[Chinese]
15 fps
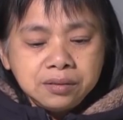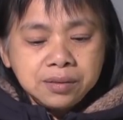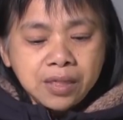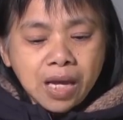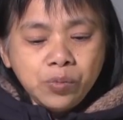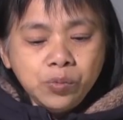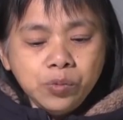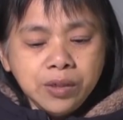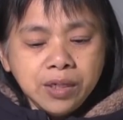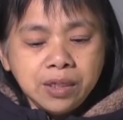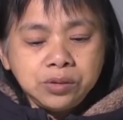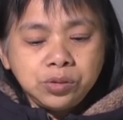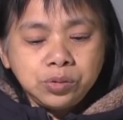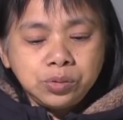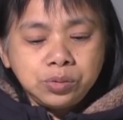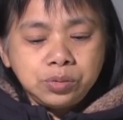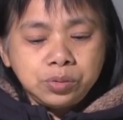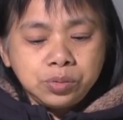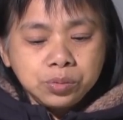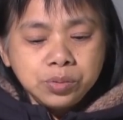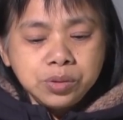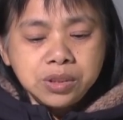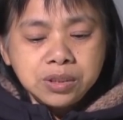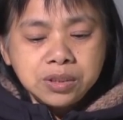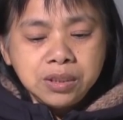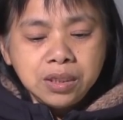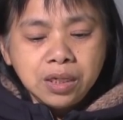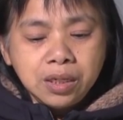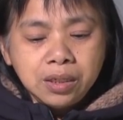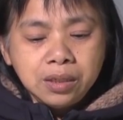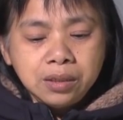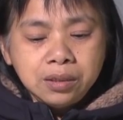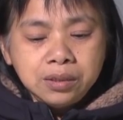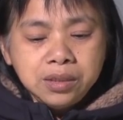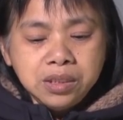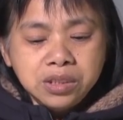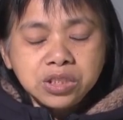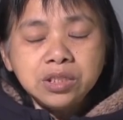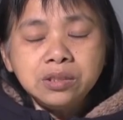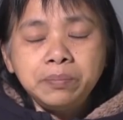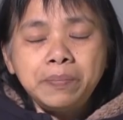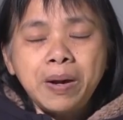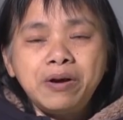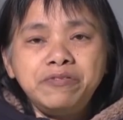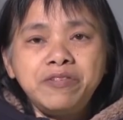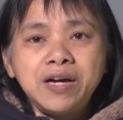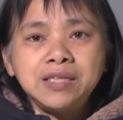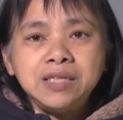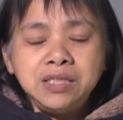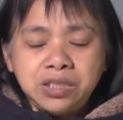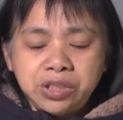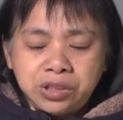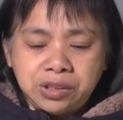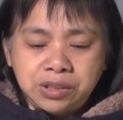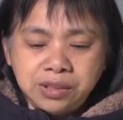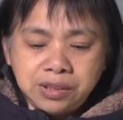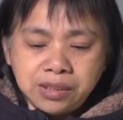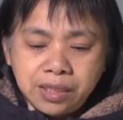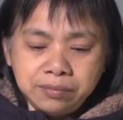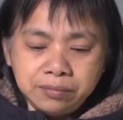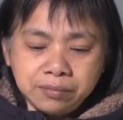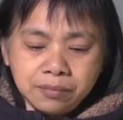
耽误了阻止那个疫症爆发的一个时间，